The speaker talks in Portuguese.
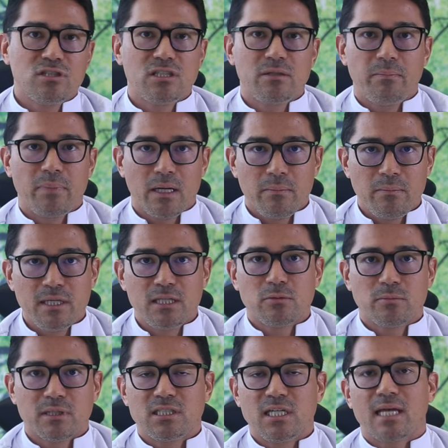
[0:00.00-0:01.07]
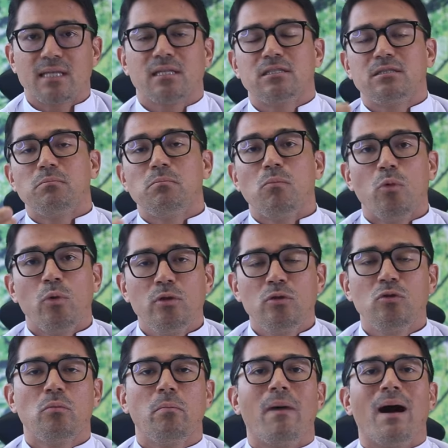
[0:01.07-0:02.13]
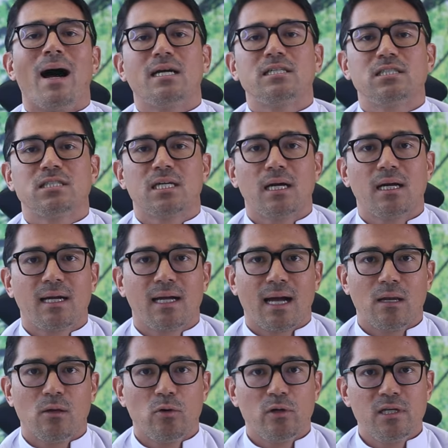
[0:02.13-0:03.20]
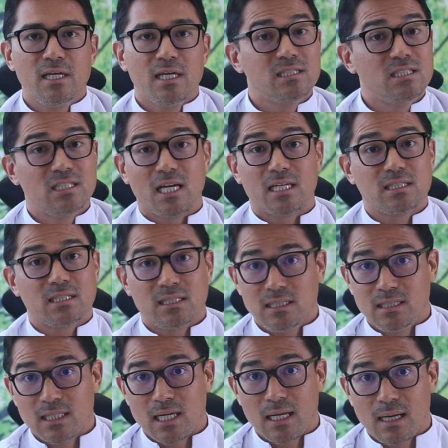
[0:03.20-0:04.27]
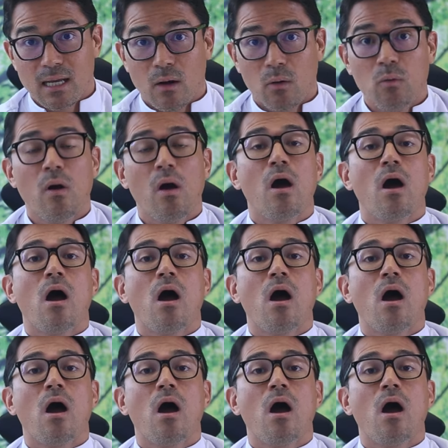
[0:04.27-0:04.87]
onde se permite uma dieta de muito baixa caloria, dia sim, dia não,